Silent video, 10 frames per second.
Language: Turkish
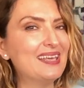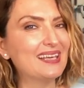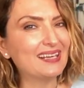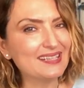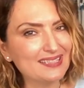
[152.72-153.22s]

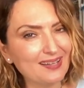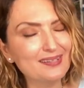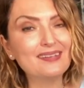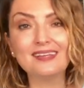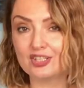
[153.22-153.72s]

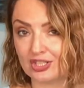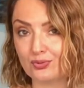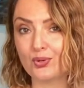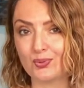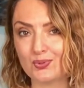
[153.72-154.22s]
kazaları da açık
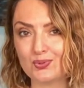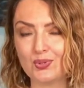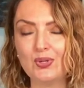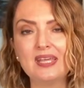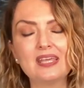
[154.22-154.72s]

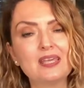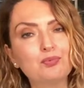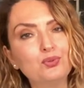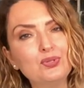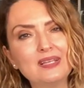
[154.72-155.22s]
gökyüzü. E,
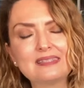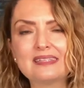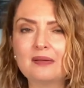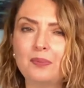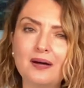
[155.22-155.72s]
bunun yanı
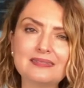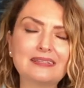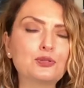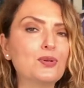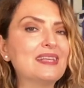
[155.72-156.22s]
sıra bazı
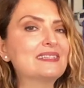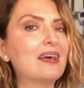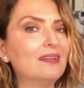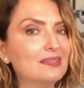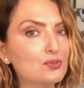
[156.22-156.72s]
kronik
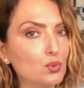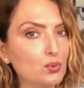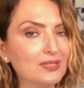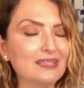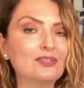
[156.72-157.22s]
sağlık
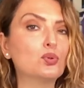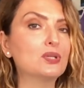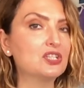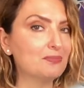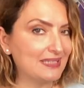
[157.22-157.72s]
sorunlarını,
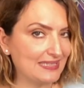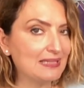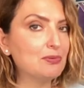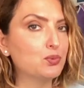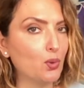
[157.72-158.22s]
dolaşım
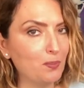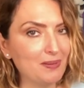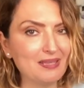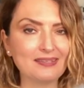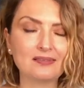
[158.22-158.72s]
sistemi
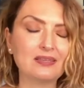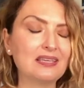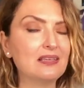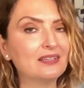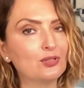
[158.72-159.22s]
problemi ya da
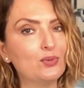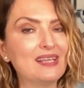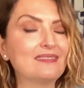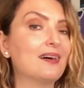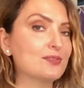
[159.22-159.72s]
e,
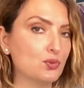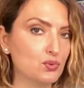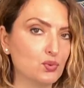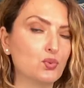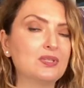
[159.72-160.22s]
kronik tansiyon
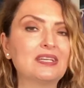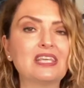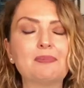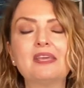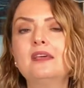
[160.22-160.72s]
sorunları
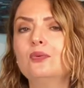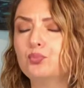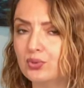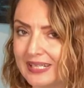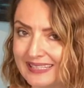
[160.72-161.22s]
gibi
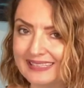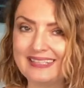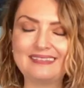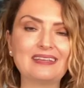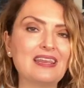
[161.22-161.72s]
bunları da
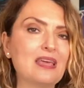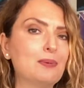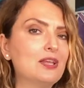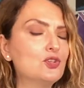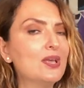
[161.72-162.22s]

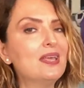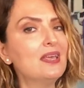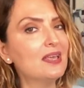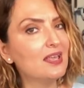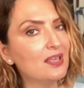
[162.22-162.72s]
tetikleyebilir.
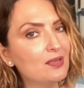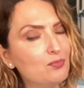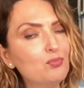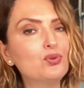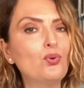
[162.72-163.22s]
E,
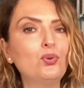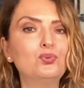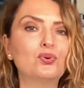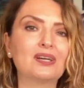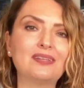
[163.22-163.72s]
mümkün
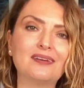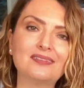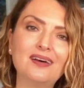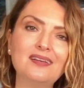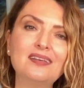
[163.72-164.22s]
olduğu kadar
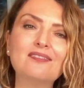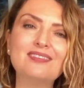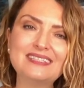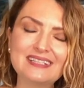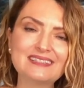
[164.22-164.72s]
da
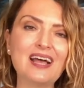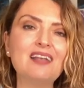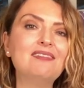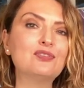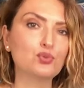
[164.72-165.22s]

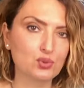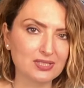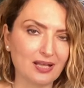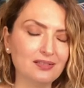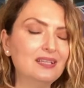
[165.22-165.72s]
fiziksel ve
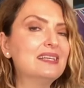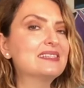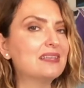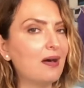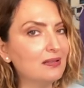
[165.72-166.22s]
ruhsal
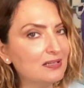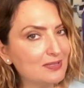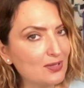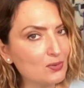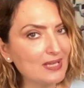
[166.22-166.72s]

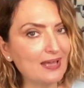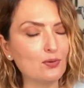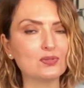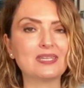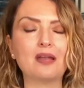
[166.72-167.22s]
sağlığımıza özen
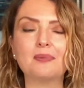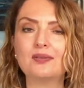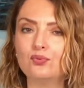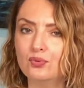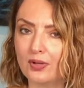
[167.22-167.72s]

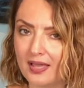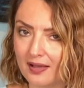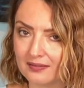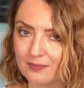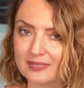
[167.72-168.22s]
göstermek, günlük
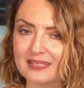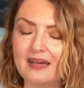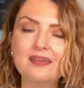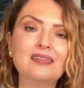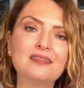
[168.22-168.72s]

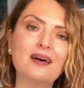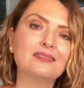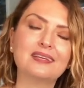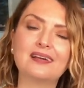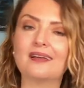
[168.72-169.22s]
hayatımızda
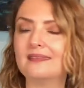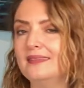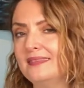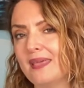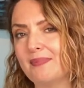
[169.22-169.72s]
daha
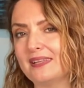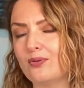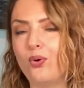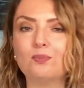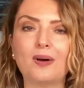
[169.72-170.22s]
dikkatli,
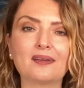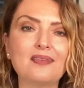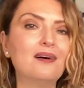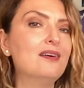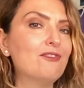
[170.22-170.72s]
temkinli
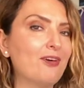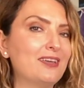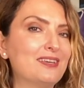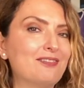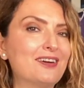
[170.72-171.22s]
olmakta
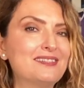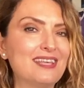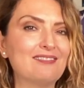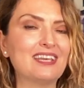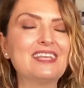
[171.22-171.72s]
fayda var
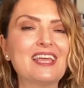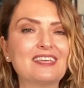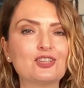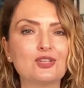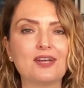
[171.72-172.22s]
sevgili
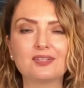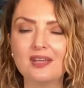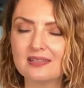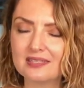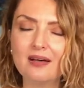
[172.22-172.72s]
yengeçler.
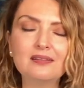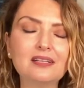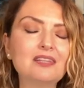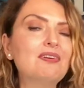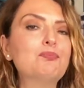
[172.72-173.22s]

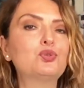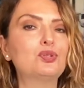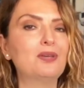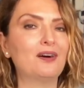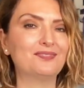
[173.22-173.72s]
Sağlıklı ve
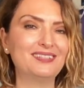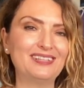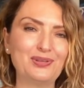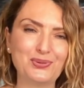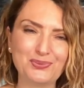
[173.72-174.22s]
mutlu bir hafta
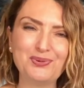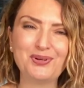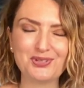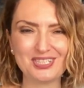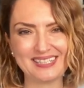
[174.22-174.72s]
diliyorum.
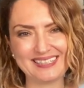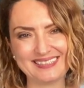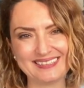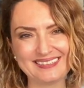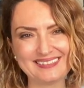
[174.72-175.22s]
Hoşçakalın.